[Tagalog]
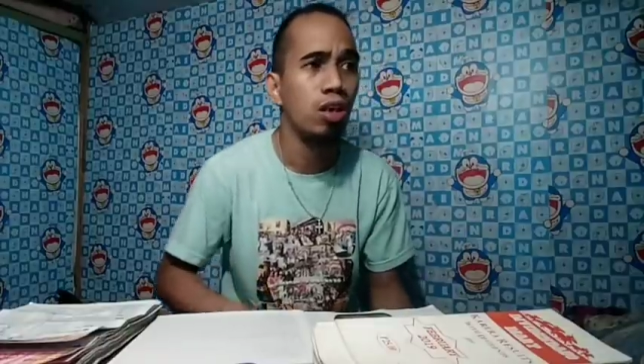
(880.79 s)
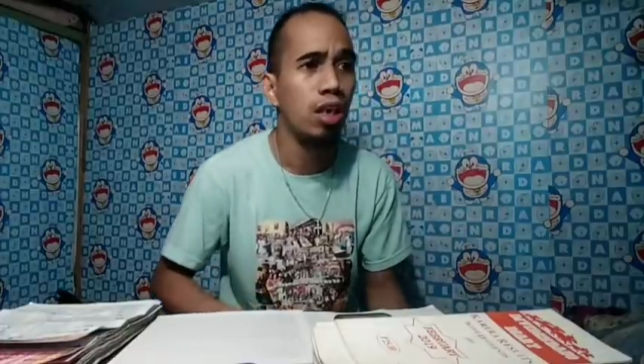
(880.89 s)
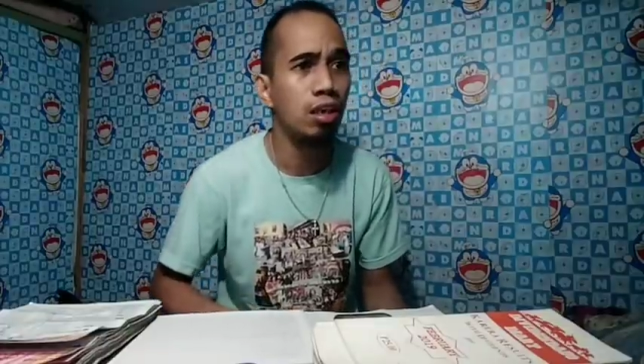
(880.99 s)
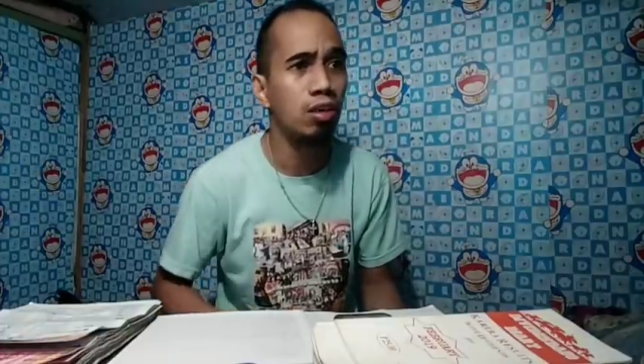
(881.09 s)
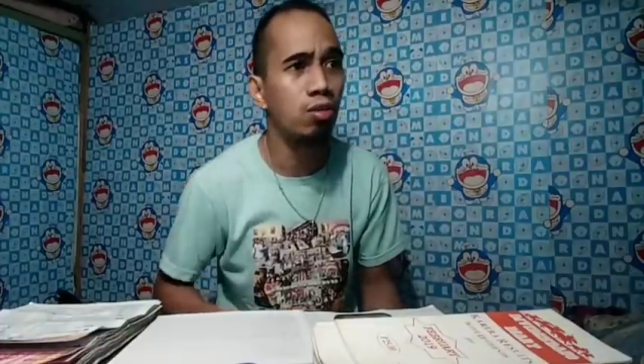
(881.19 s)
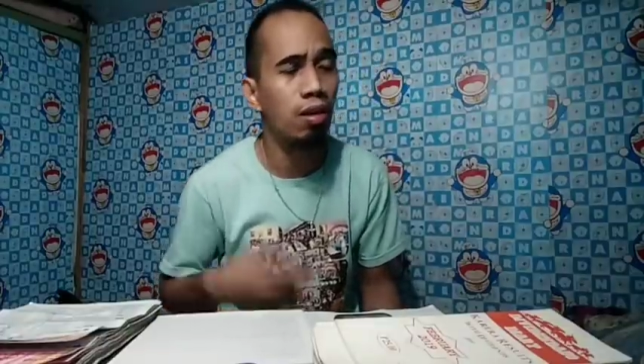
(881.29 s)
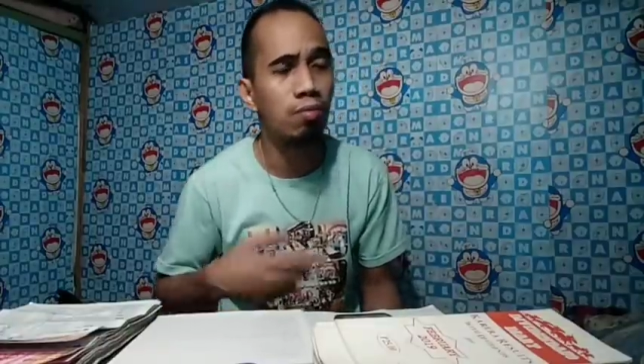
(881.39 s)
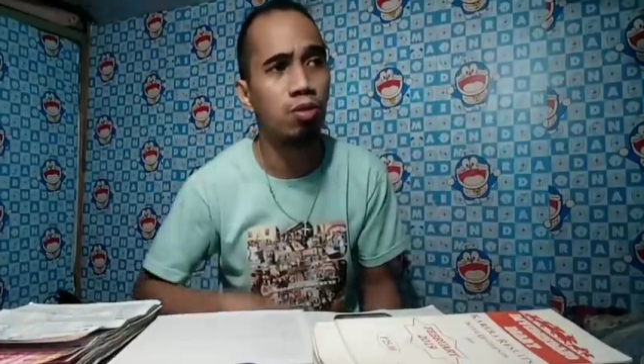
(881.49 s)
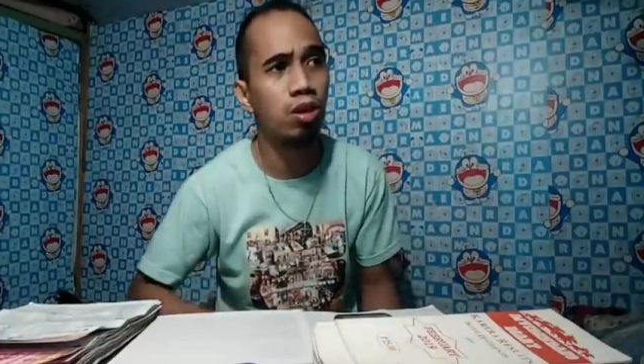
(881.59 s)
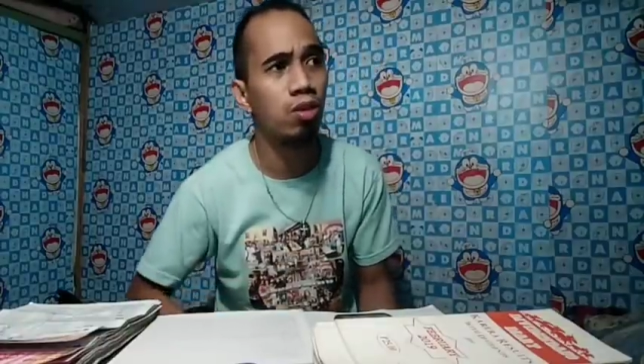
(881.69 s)
Tapos
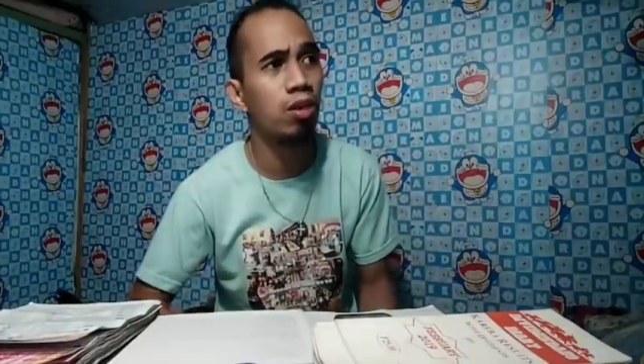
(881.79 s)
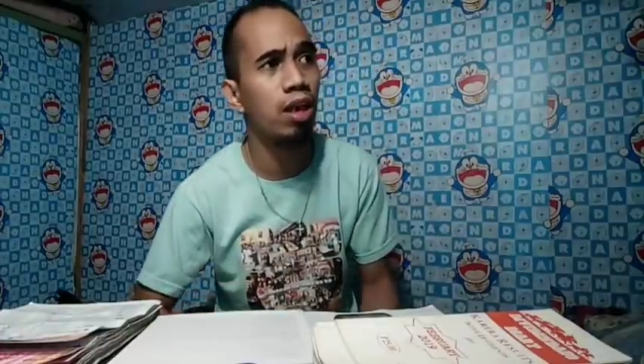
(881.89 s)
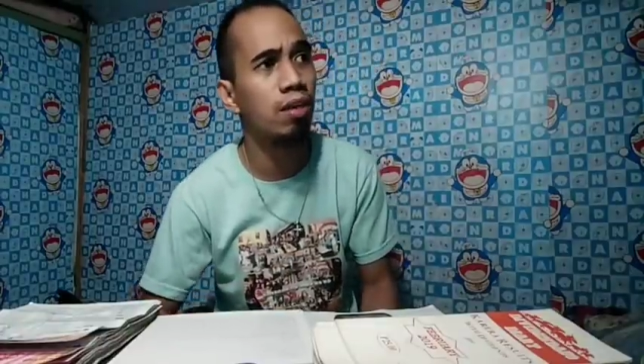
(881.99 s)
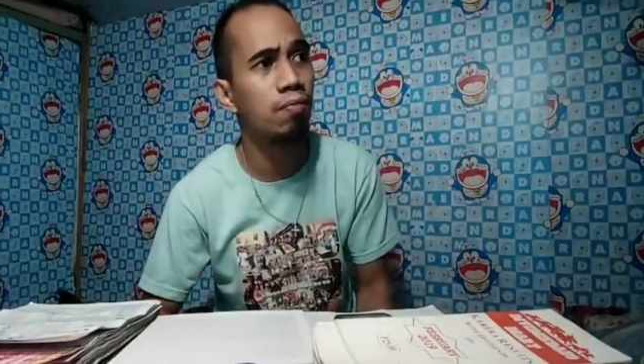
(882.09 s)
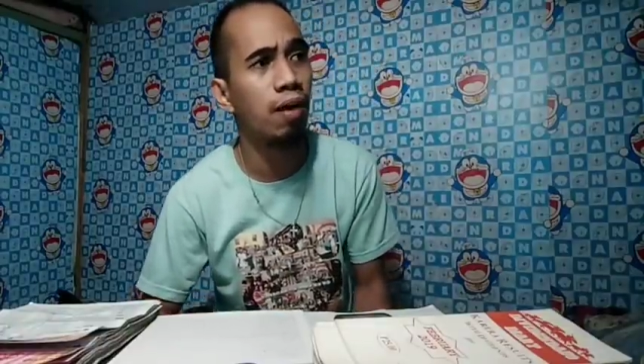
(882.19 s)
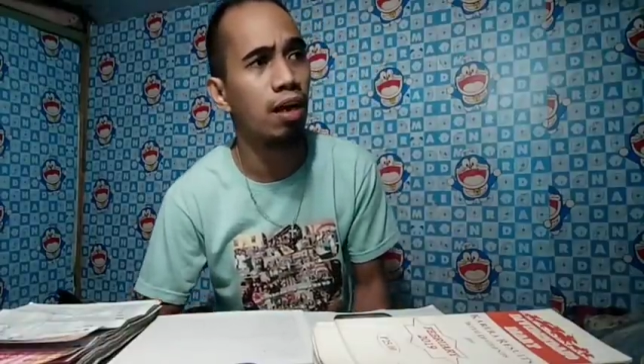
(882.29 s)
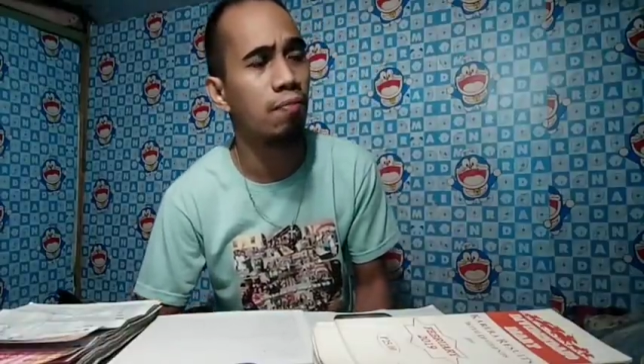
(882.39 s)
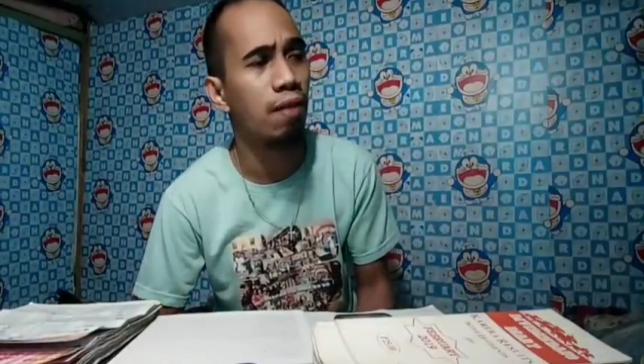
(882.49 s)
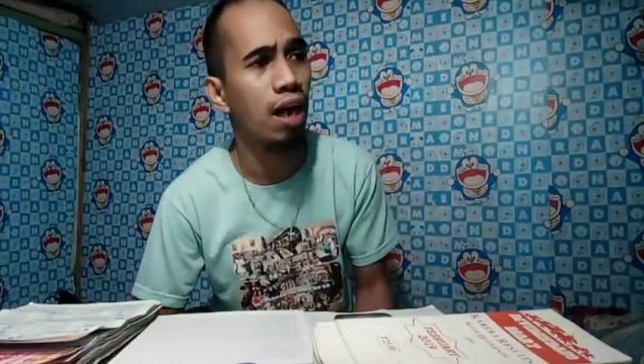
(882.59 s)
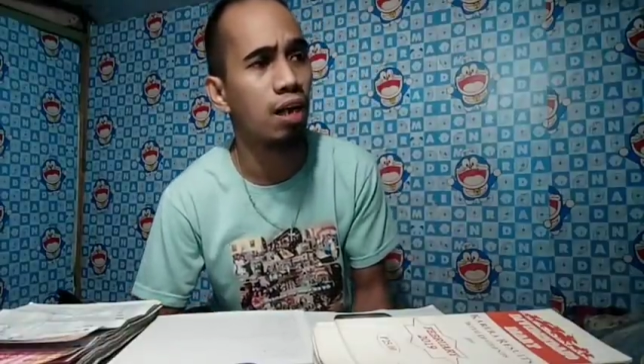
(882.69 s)
tumakbo siya ulit,
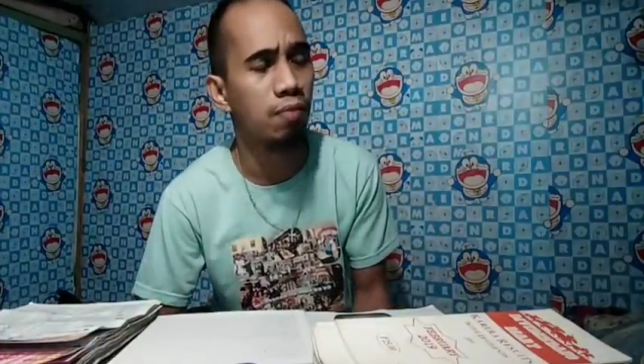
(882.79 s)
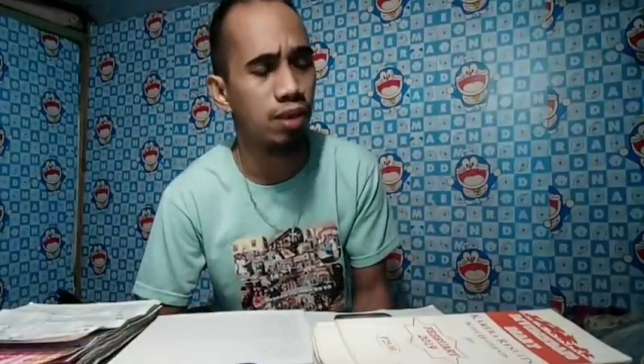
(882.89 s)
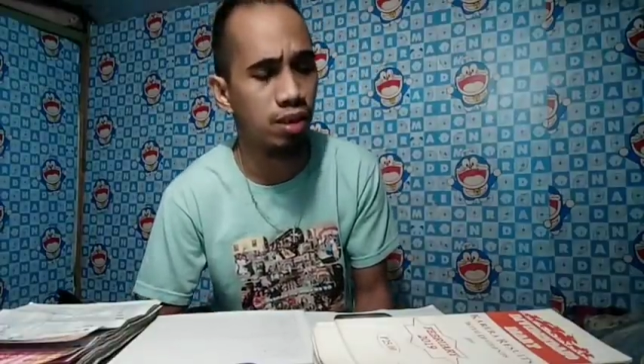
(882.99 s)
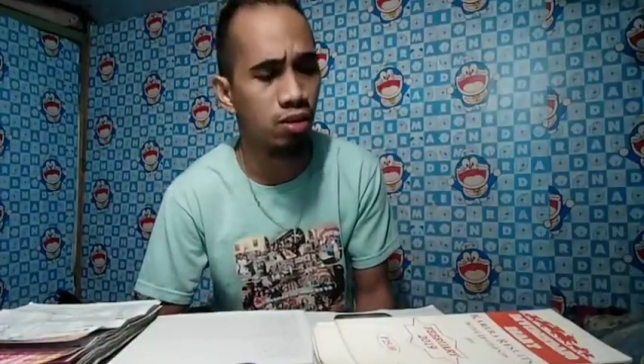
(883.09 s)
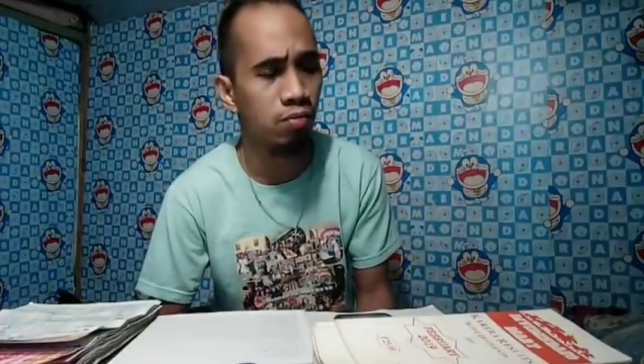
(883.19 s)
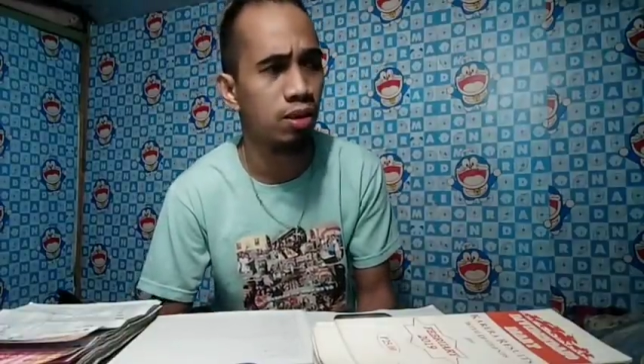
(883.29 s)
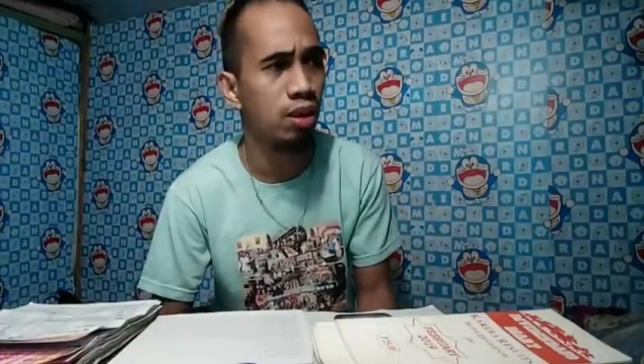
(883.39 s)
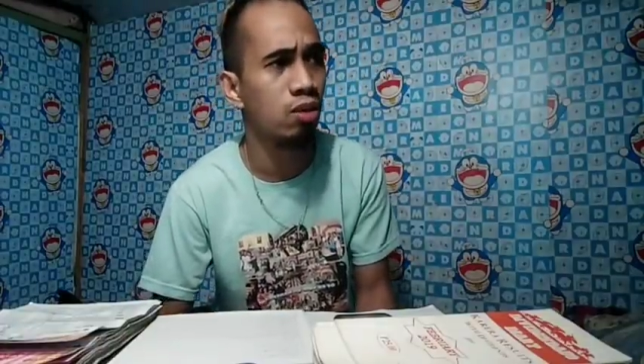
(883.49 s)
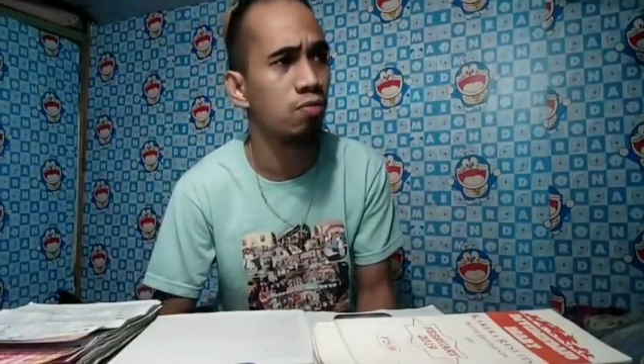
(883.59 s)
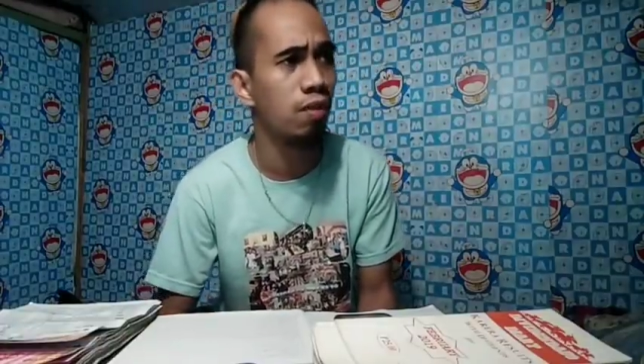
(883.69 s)
parang pang-apat siya
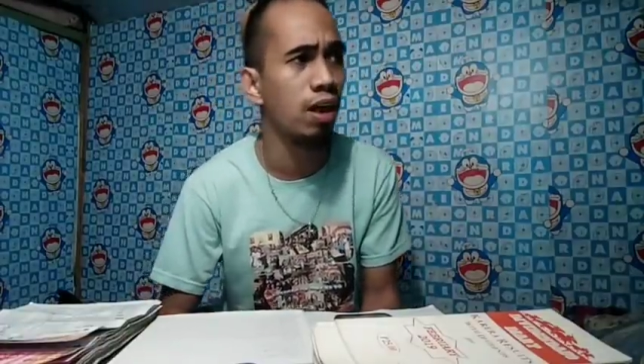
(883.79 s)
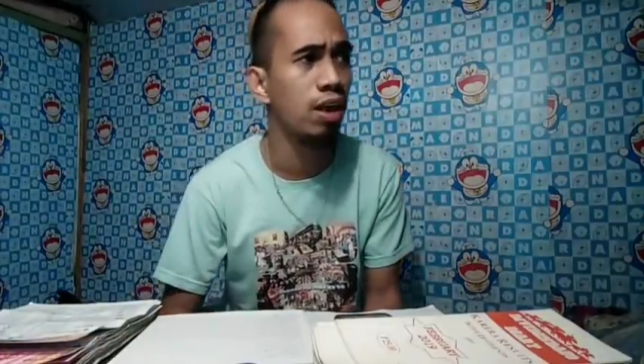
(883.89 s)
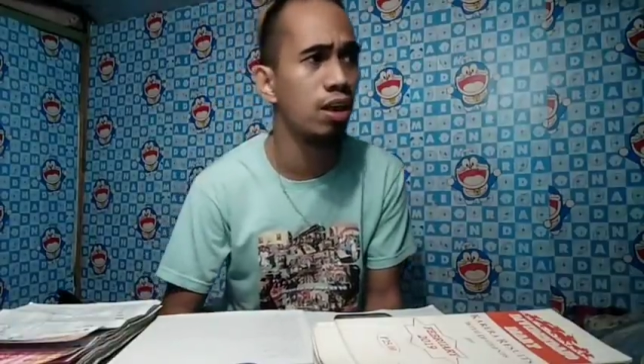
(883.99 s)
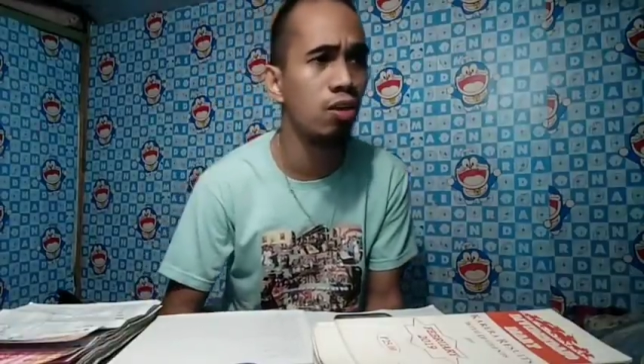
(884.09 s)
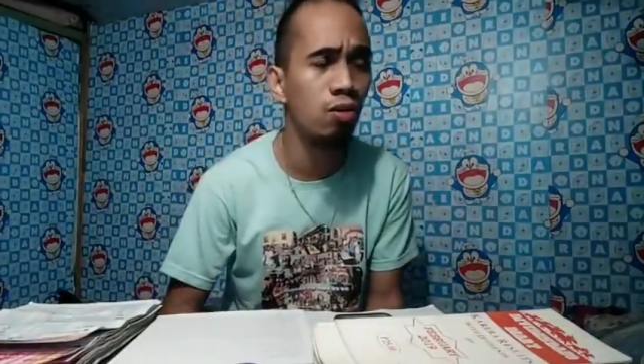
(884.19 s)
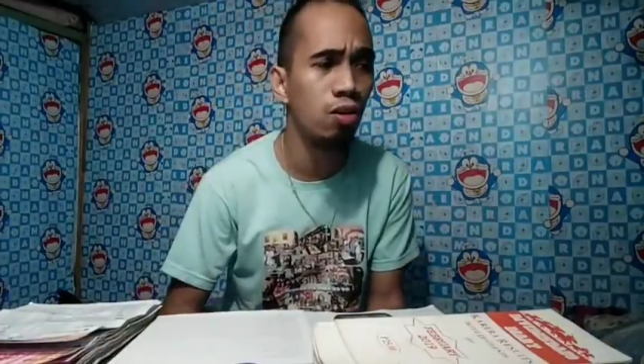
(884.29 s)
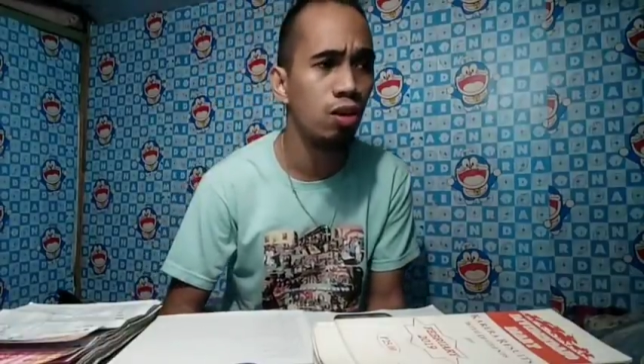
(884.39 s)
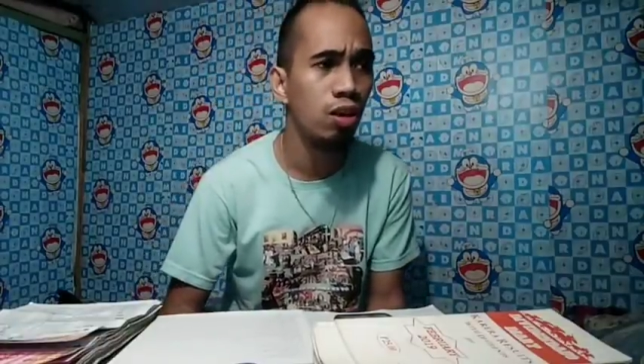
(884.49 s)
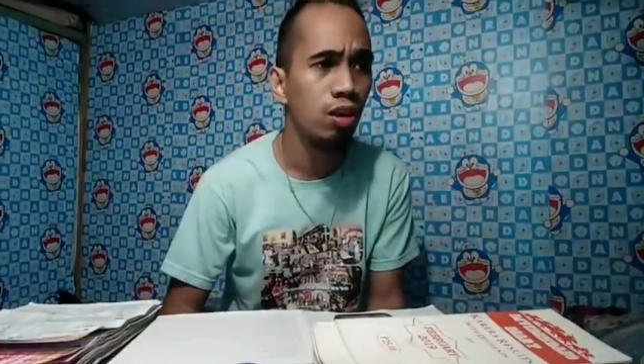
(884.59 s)
dumating o pangatlo.